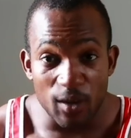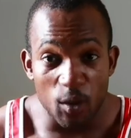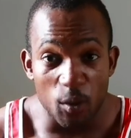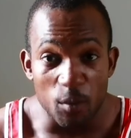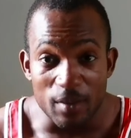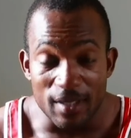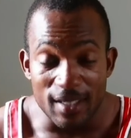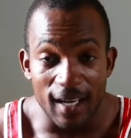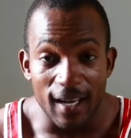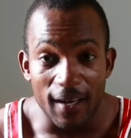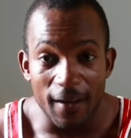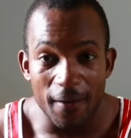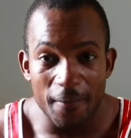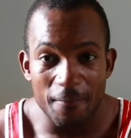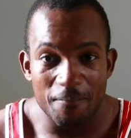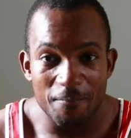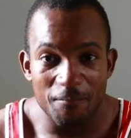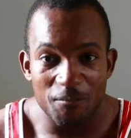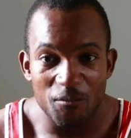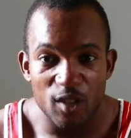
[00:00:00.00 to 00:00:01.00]
comme ça.
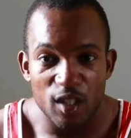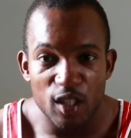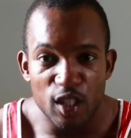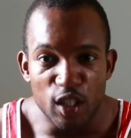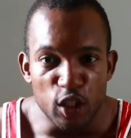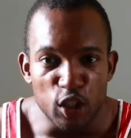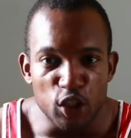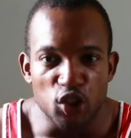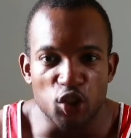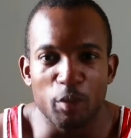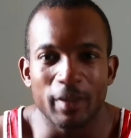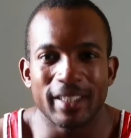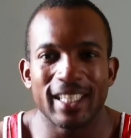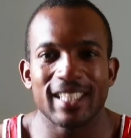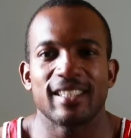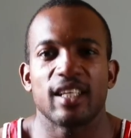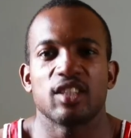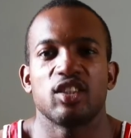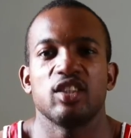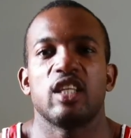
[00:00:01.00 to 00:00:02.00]
Je
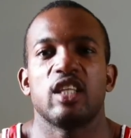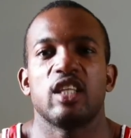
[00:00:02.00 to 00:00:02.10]
m'étais senti